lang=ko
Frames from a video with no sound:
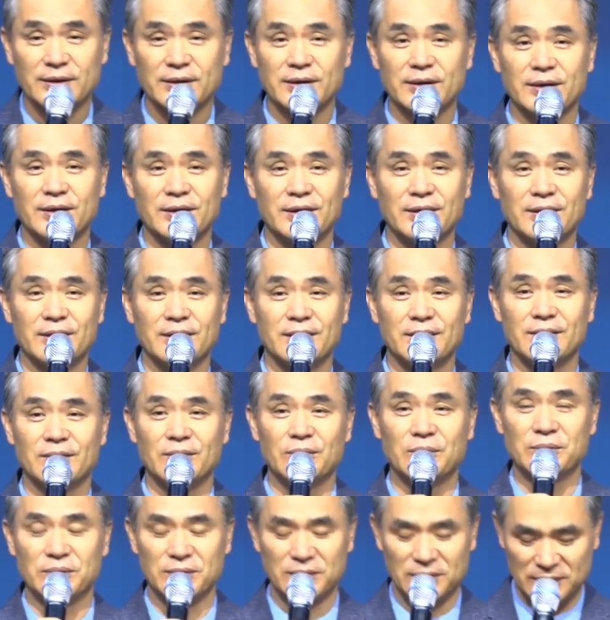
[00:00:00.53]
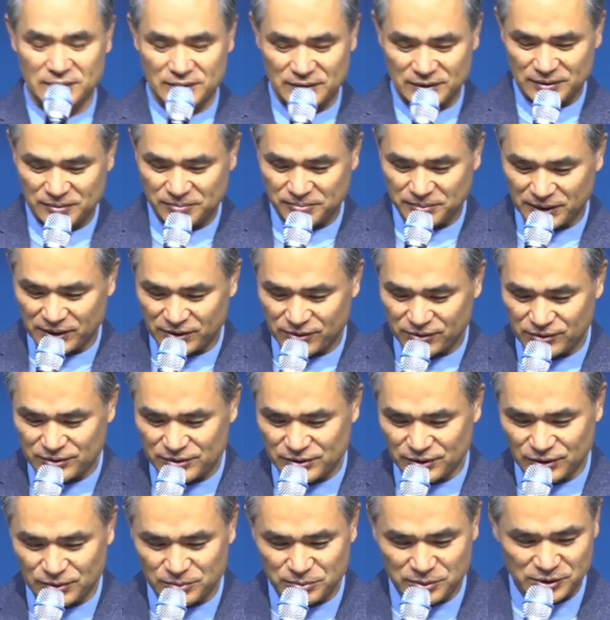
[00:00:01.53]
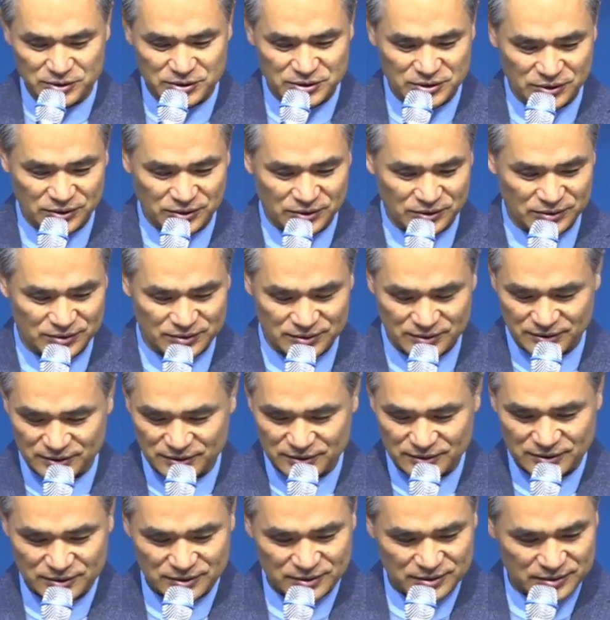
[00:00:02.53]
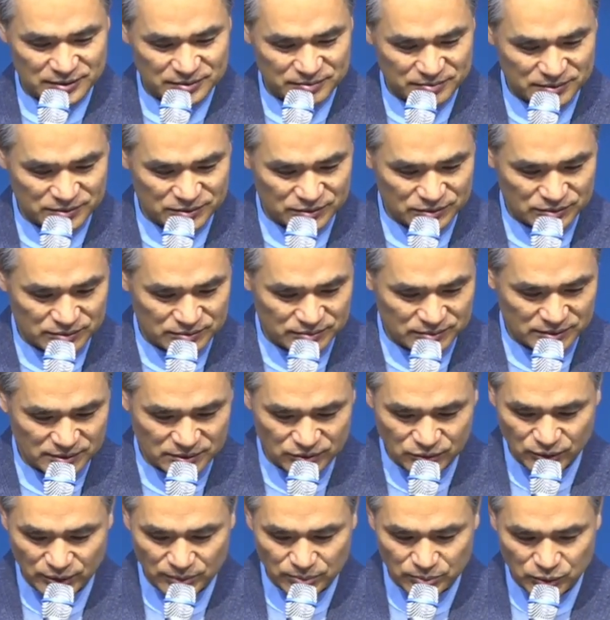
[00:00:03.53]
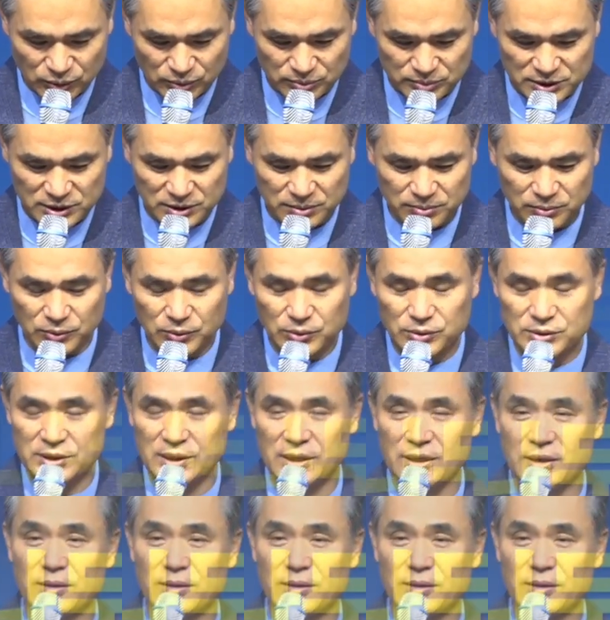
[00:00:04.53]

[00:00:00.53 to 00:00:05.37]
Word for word: 아, 오늘 8월을 열면서 어, 요한복음 15장